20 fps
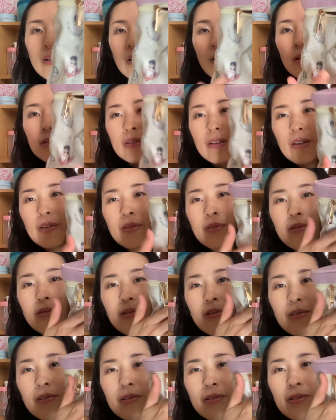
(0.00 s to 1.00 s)
まあ、結
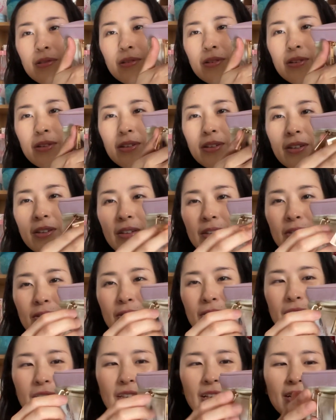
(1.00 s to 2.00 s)
構いい
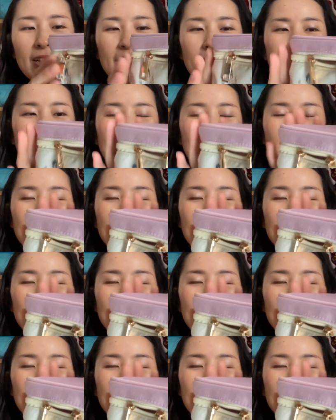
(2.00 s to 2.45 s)
素材